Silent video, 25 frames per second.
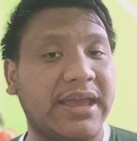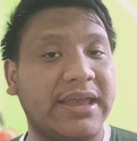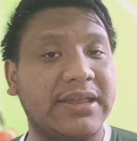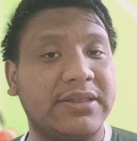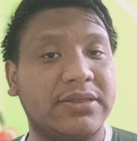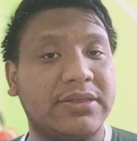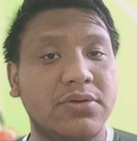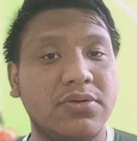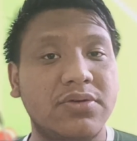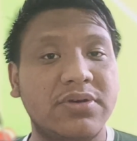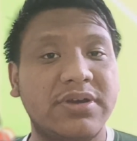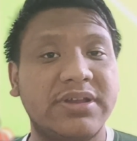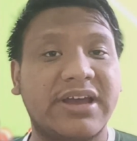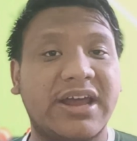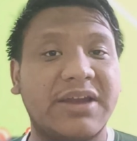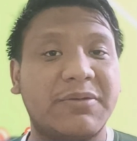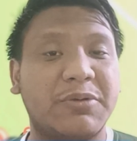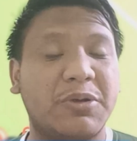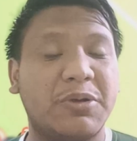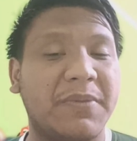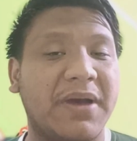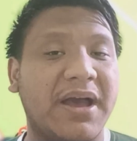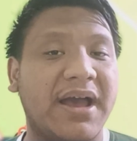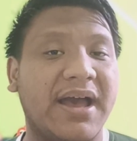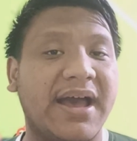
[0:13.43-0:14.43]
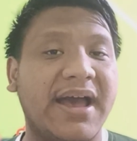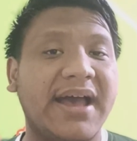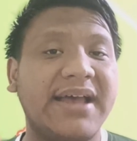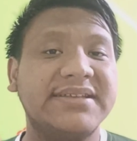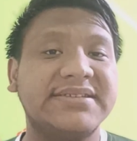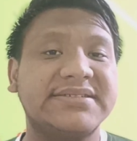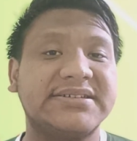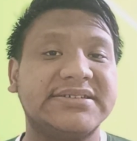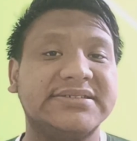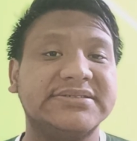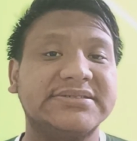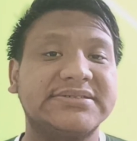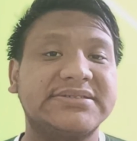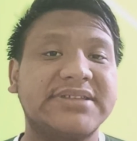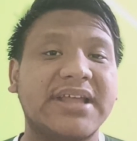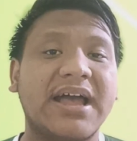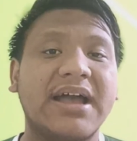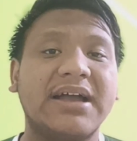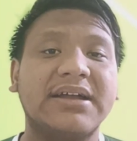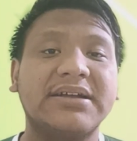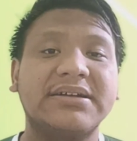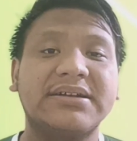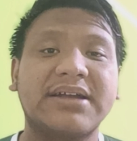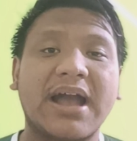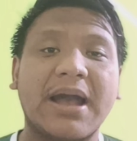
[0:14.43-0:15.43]
yaitu kita akan membahas
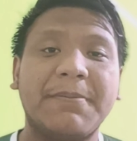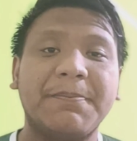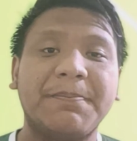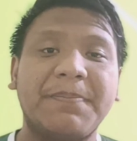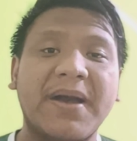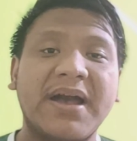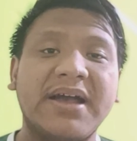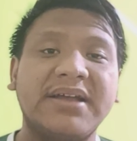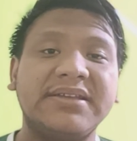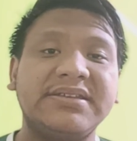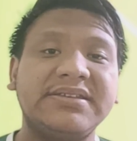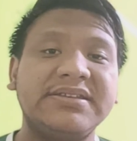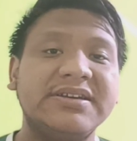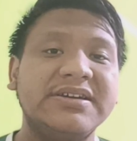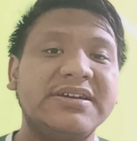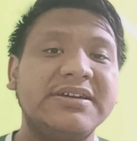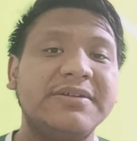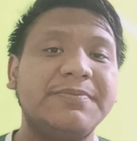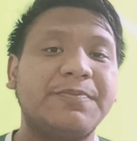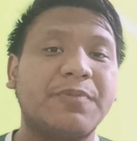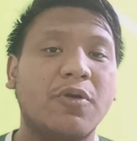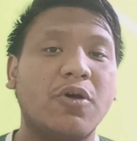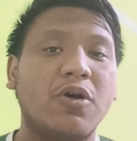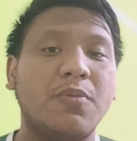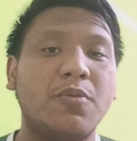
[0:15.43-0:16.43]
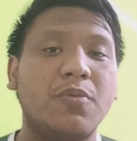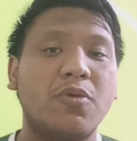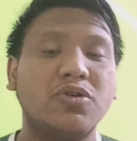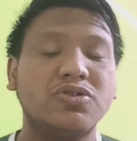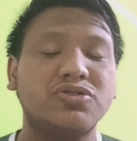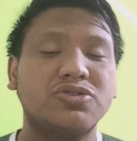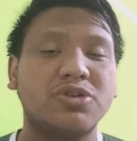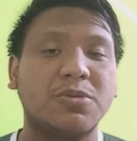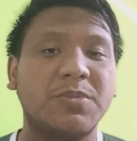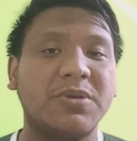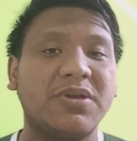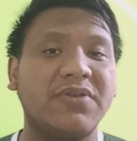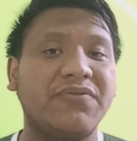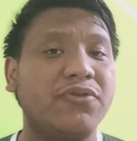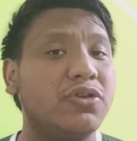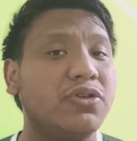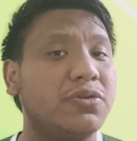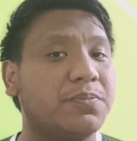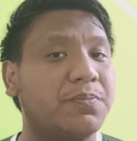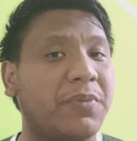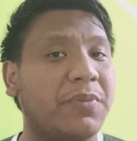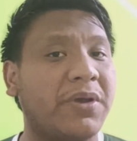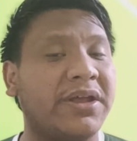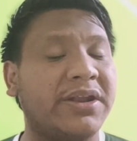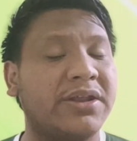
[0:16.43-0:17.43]
tentang kampanye promo Shopee
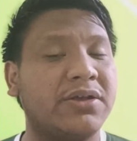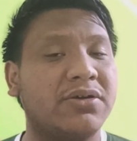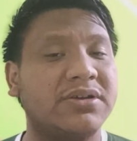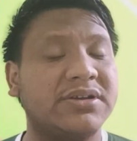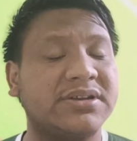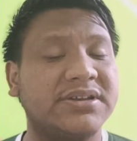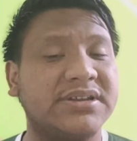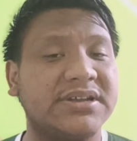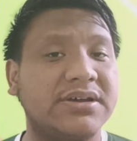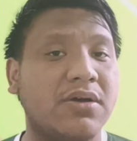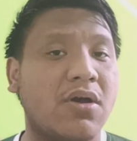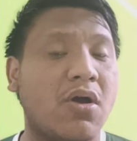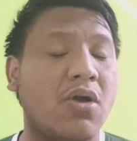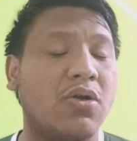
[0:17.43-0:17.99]
Food periode